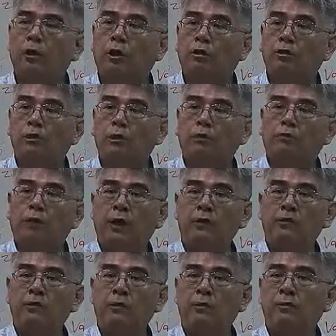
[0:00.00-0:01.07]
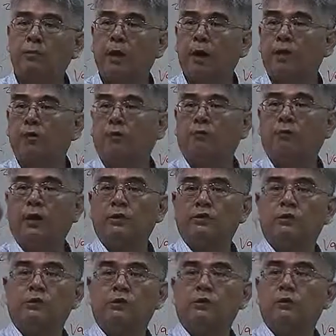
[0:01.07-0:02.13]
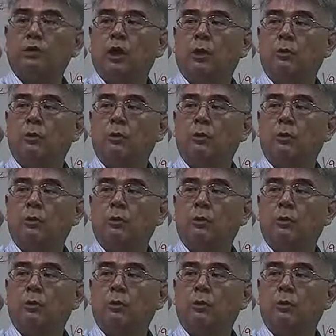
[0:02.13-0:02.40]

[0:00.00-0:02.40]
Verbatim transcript: 六十栋房子，每一栋房子